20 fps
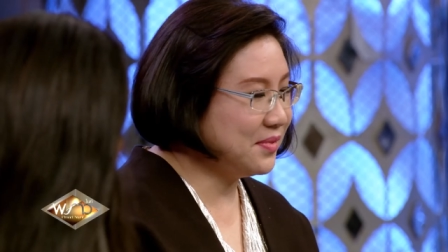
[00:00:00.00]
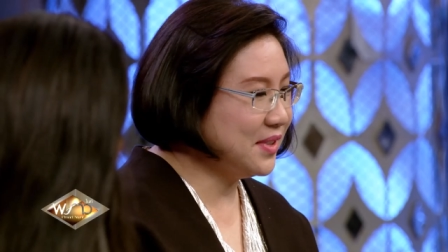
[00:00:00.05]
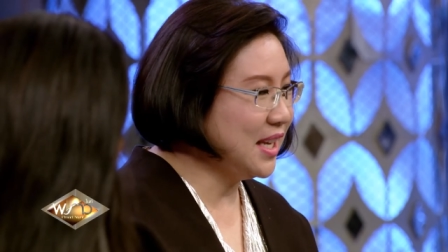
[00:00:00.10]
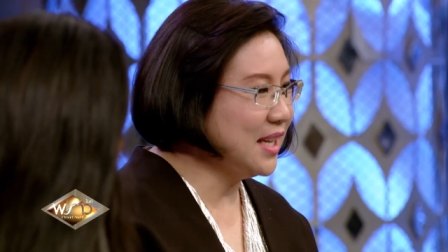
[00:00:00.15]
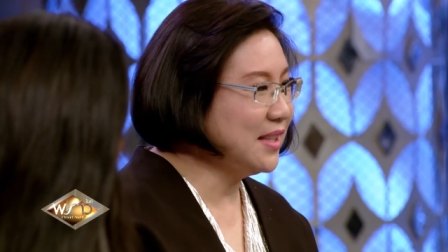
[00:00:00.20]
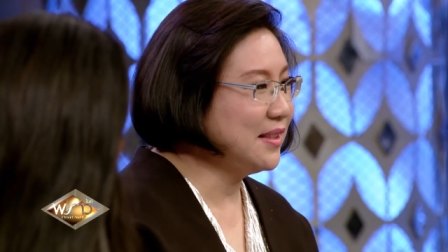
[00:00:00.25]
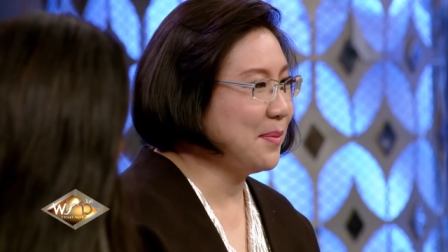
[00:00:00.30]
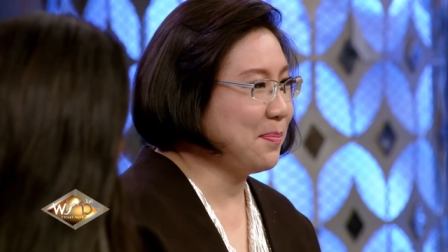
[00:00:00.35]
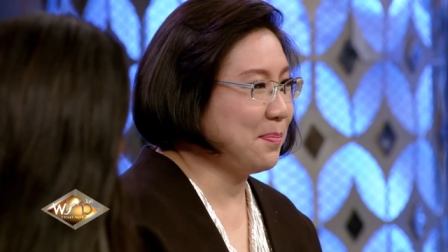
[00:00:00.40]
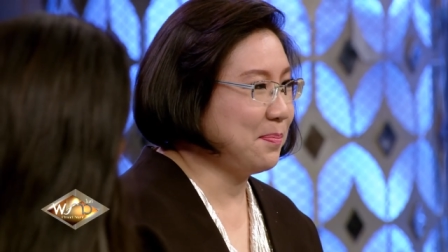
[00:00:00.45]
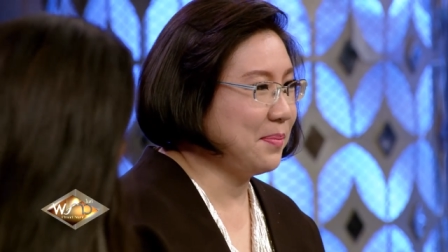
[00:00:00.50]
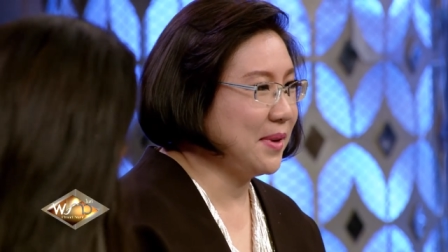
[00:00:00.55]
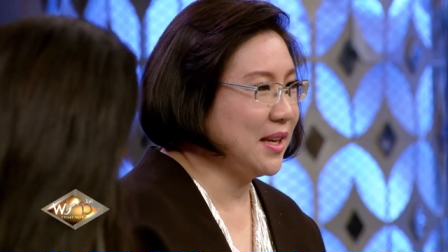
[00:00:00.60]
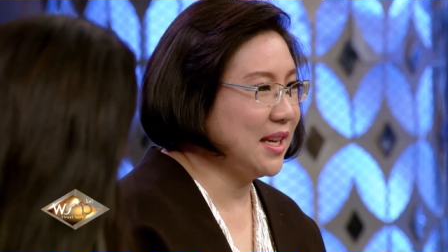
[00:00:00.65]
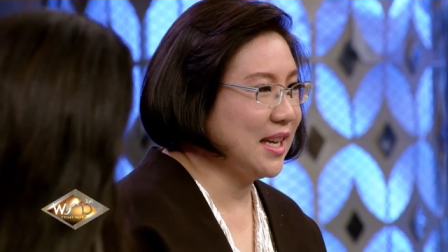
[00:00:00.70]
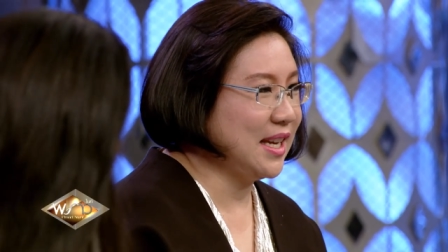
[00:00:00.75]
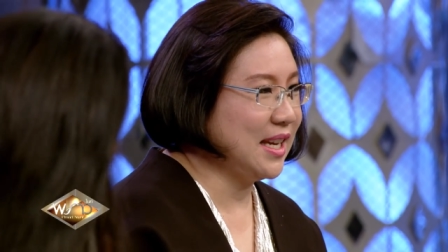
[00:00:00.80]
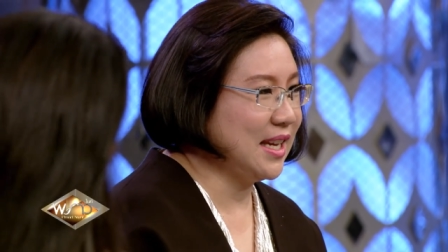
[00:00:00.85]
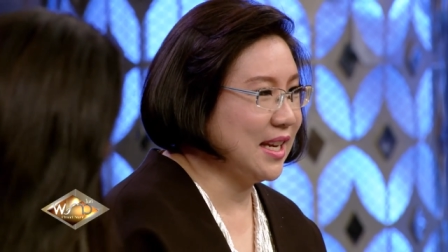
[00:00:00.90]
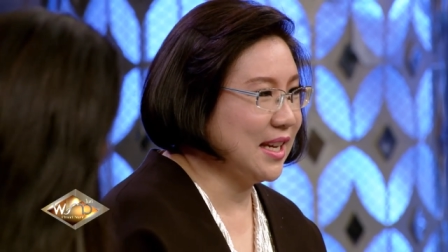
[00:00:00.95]
ยี่สิบปี
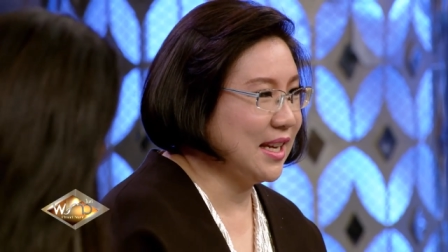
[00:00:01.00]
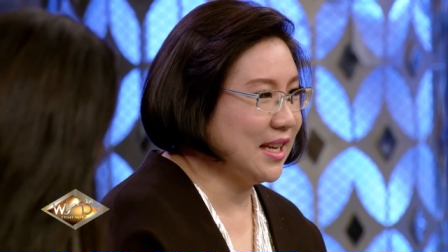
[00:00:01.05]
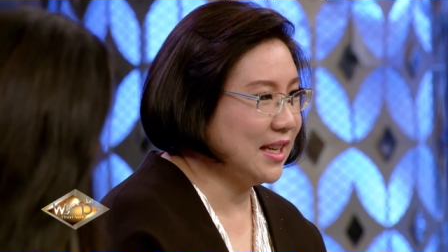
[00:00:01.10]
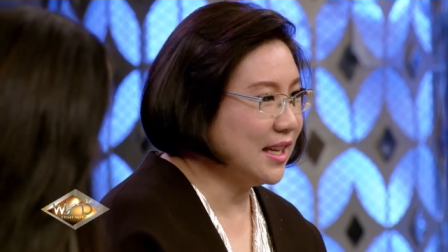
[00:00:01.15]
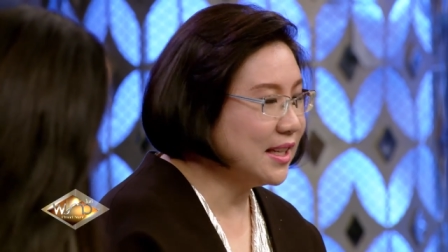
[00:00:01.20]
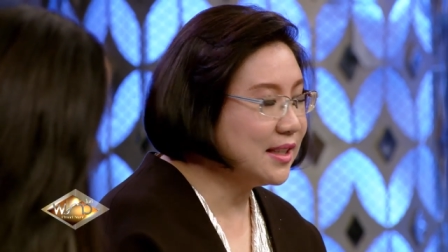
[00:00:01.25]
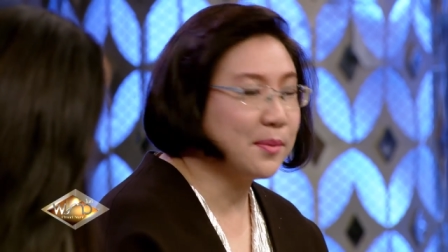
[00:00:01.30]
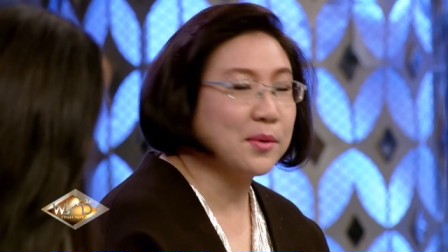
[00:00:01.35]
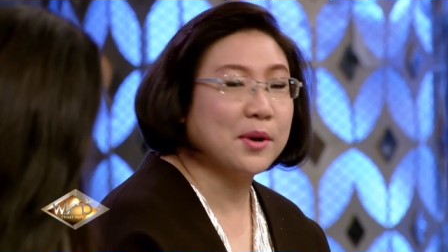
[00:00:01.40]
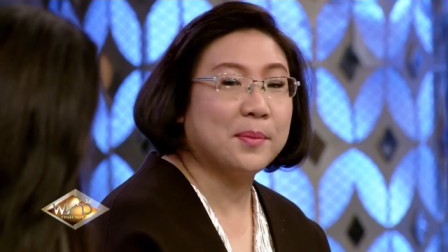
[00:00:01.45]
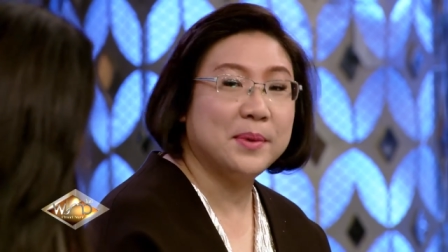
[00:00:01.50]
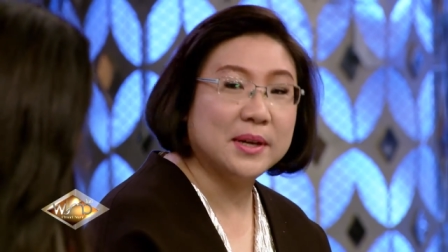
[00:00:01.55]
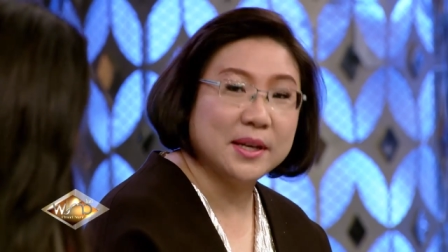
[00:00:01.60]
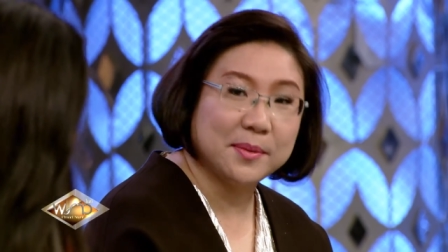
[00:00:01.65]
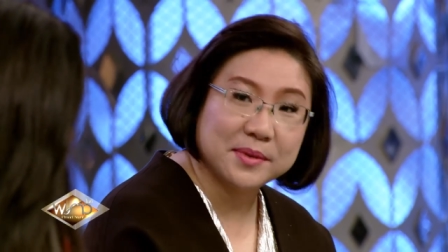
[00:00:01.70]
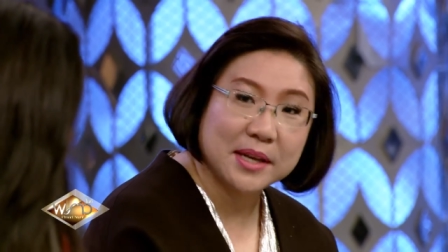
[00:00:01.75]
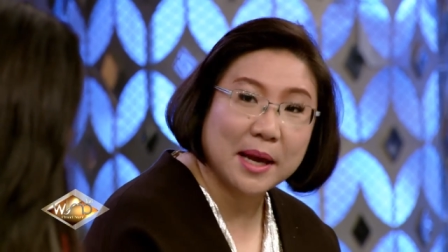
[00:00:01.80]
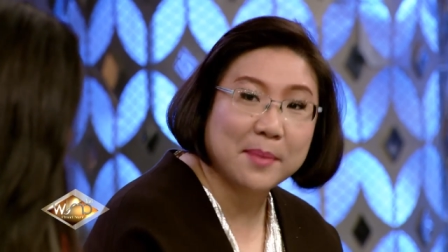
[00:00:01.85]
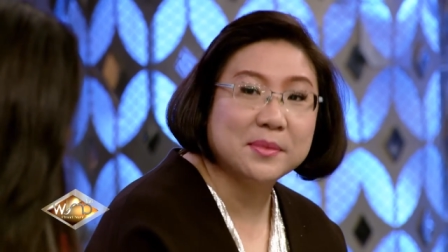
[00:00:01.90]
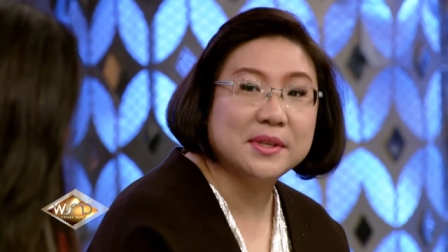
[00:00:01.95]
ยี่สิบกว่าปีกั
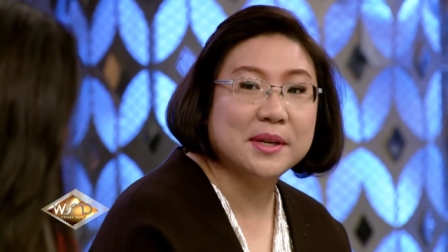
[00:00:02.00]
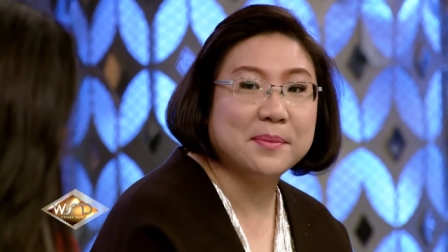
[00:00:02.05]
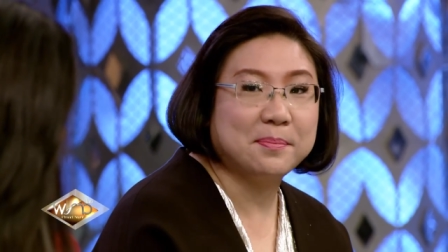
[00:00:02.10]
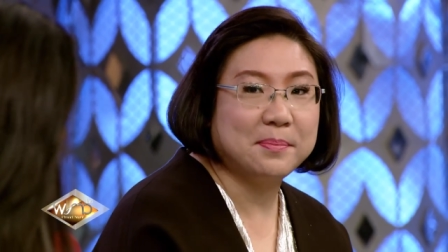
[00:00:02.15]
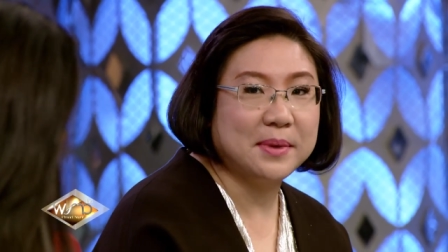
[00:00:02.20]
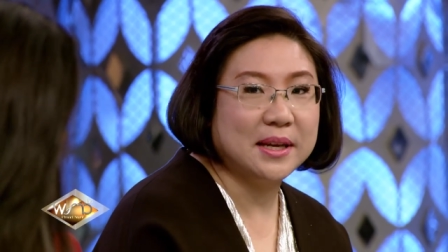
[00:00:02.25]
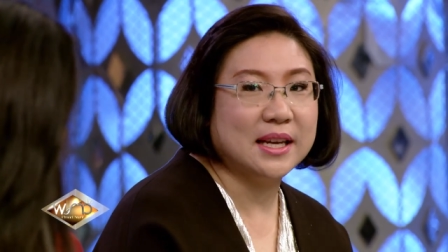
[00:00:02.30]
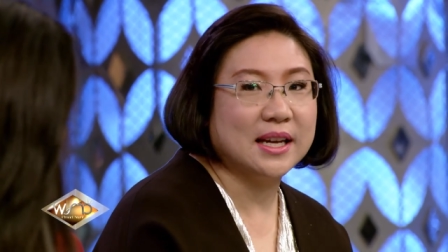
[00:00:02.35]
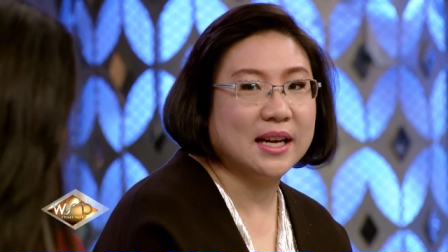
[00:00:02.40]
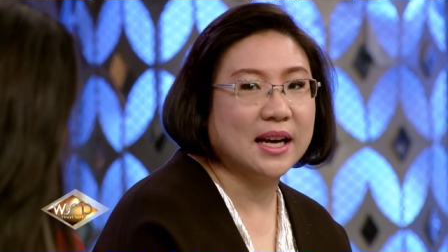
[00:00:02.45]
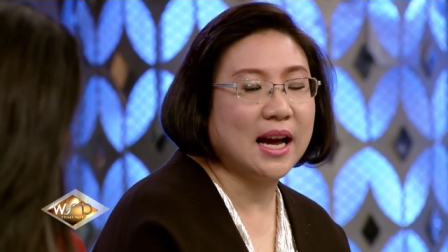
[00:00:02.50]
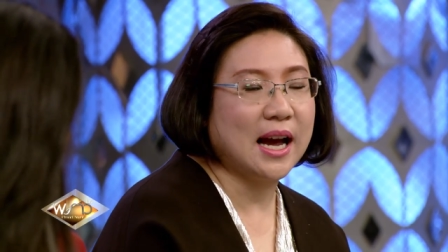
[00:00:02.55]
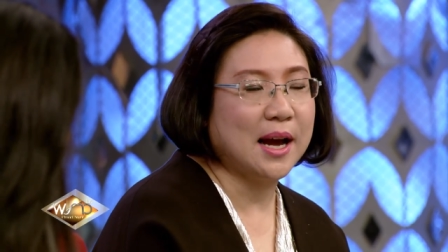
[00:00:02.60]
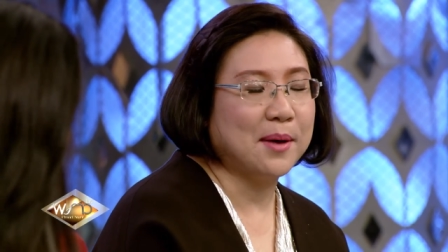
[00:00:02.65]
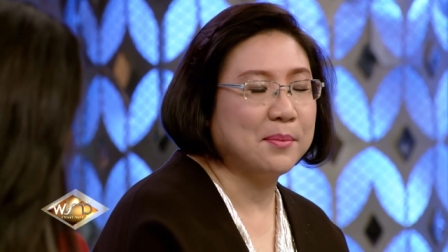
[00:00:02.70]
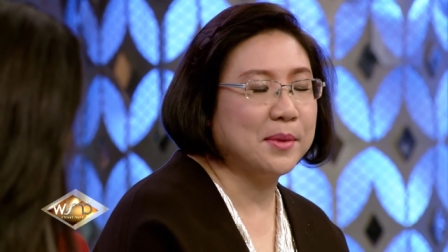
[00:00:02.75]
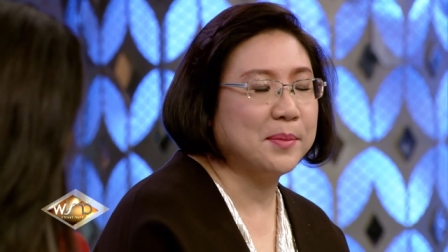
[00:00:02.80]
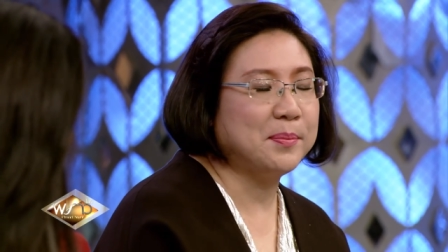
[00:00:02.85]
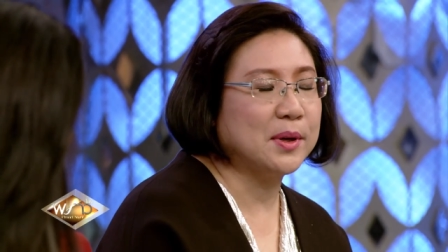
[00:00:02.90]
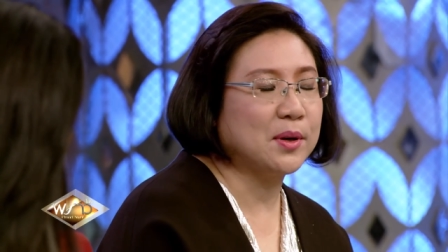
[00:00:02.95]
บสามสิบปีอะค่ะ
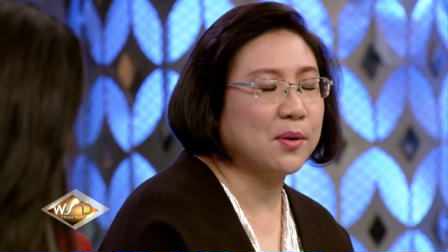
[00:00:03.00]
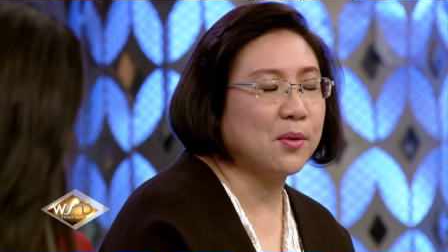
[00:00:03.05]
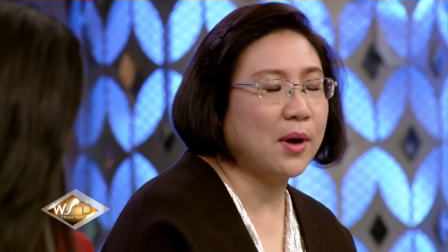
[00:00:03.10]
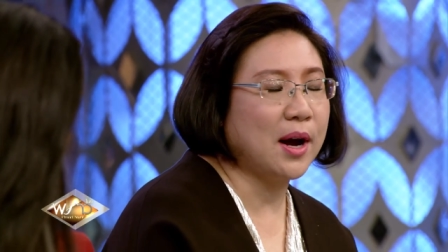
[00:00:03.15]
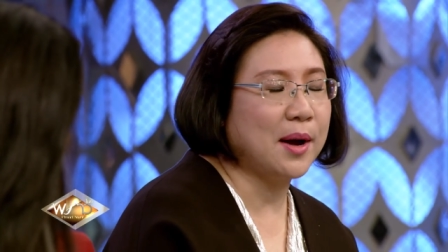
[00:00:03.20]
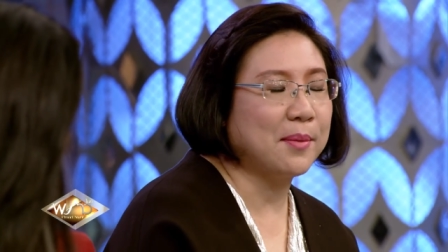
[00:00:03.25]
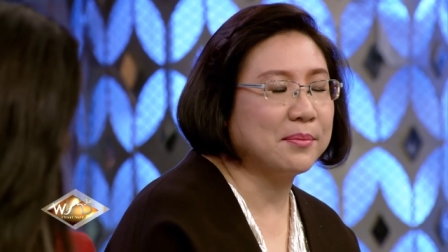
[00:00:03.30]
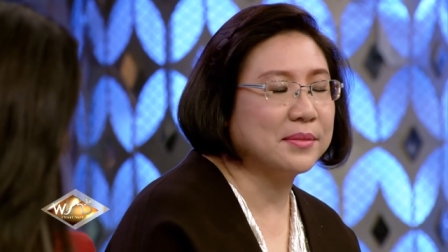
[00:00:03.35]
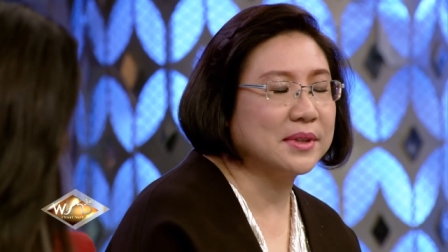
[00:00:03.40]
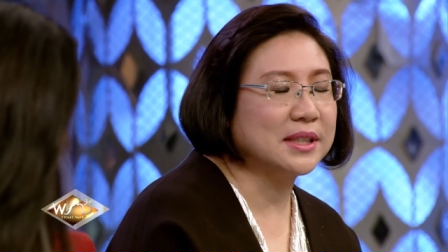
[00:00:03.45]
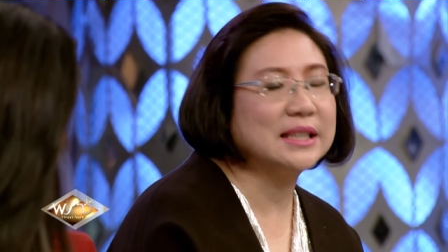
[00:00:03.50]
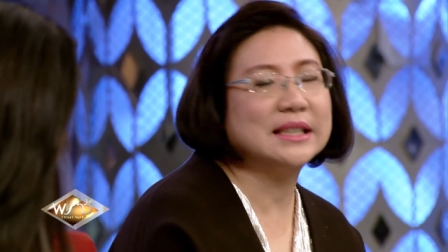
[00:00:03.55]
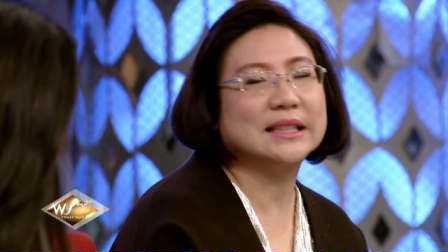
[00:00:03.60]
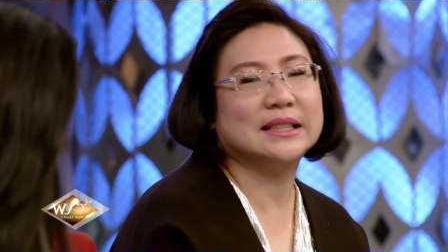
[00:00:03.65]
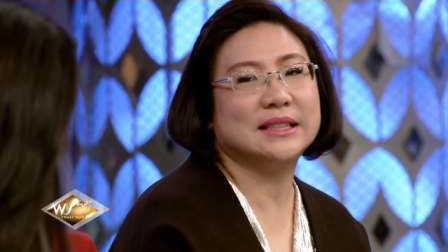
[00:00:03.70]
มันเป็นความเคย